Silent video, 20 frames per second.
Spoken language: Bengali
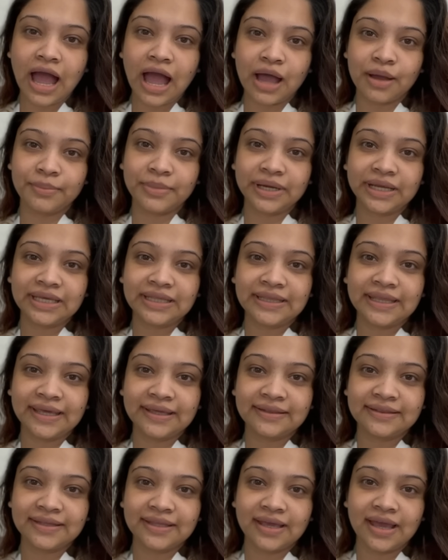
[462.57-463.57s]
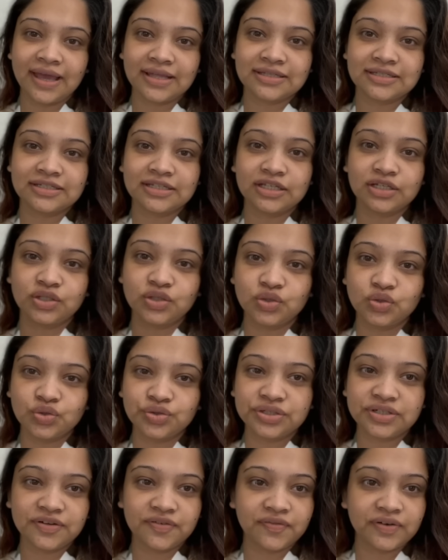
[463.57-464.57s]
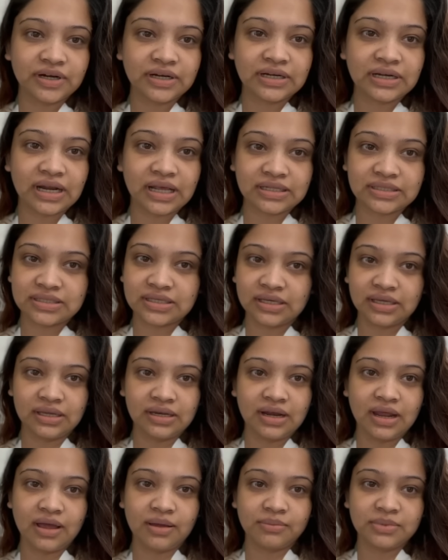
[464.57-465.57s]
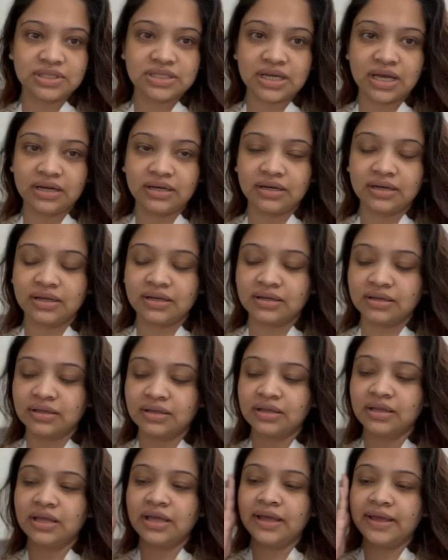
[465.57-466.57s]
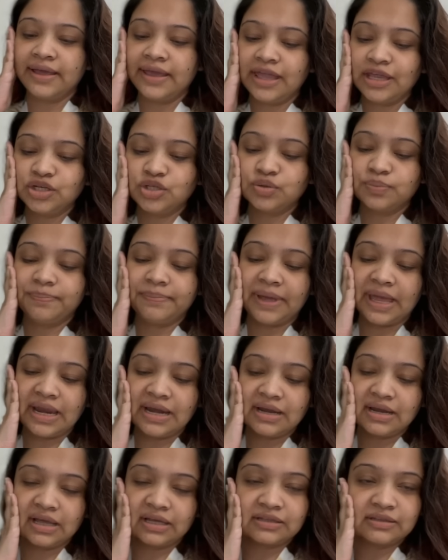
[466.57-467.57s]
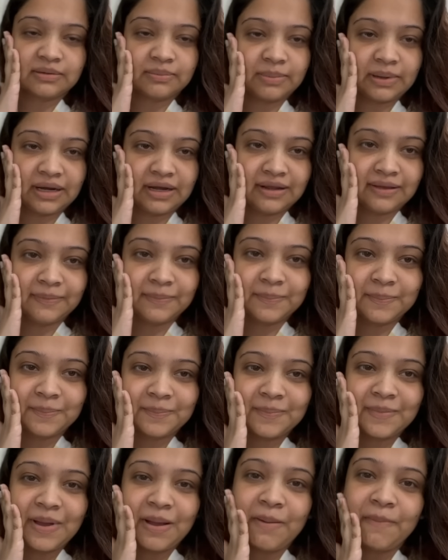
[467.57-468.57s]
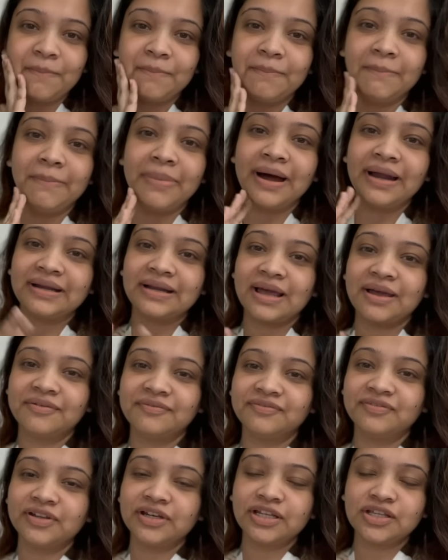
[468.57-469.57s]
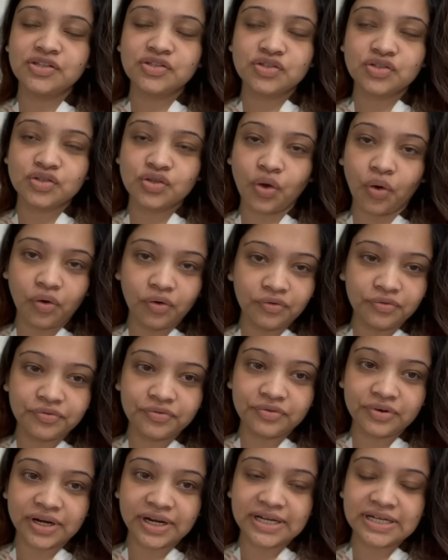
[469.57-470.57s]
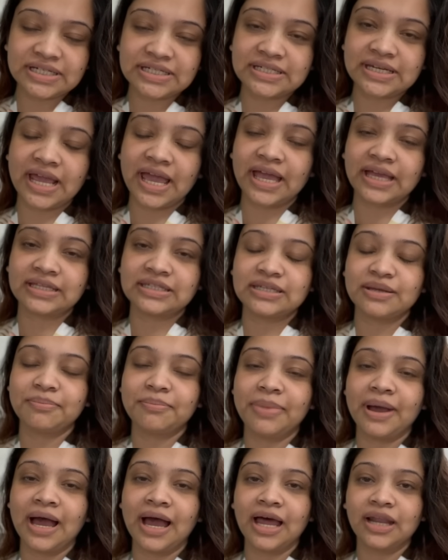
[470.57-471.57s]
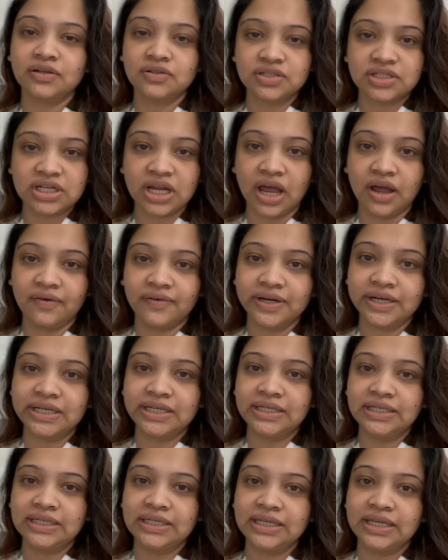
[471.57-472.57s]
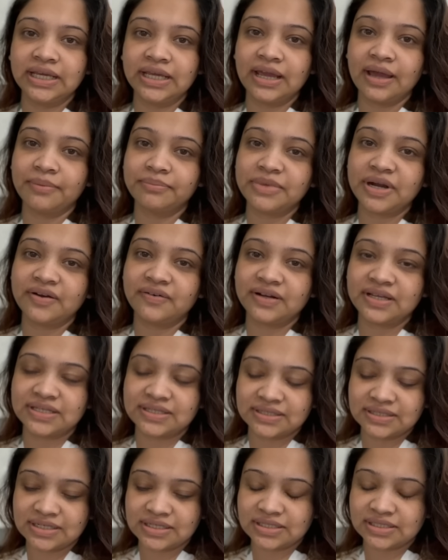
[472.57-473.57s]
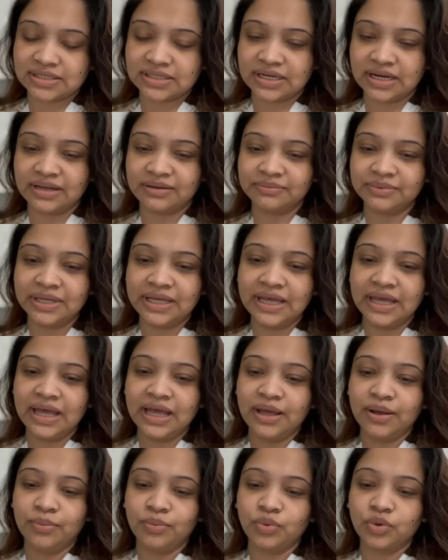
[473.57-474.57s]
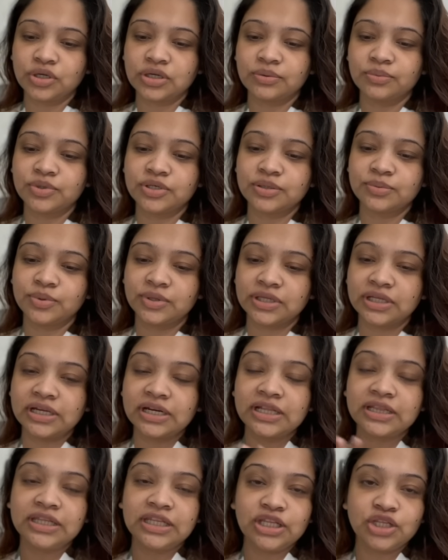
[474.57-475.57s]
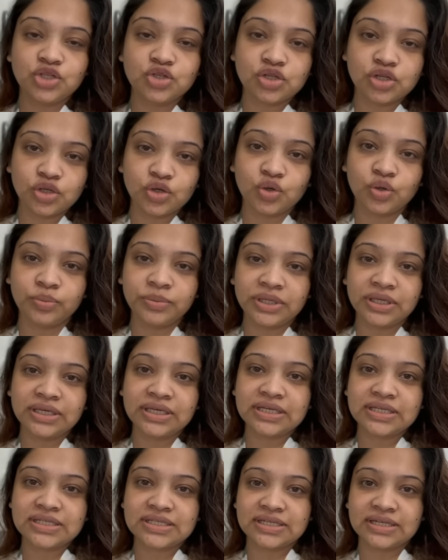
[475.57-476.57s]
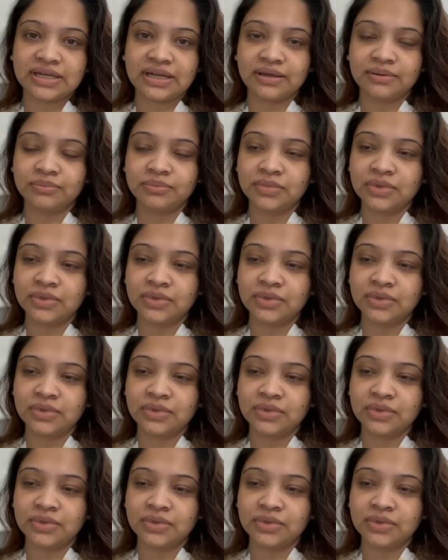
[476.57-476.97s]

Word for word: আমাকে দেখতে আজকে একটু ডিফারেন্ট লাগছে কিনা আমি জানি না একটু পেইড লাগতে পারে বাট আই এম ফিলিং সো ফ্রেশ একটা ভালো শাওয়ার নিয়ে আমরা রেস্ট নিচ্ছিলাম মোটামুটি বলতে গেলে তিনজনে ঘুমিয়ে গিয়েছিলাম